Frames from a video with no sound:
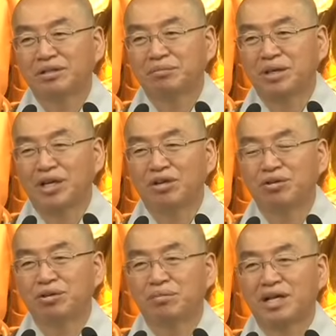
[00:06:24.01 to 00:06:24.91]

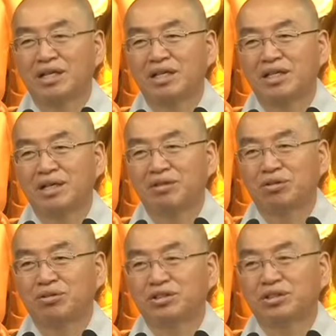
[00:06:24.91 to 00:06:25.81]
매니큐어 바르는데
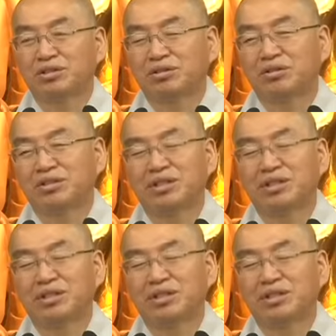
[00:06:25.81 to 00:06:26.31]
돈 쓰고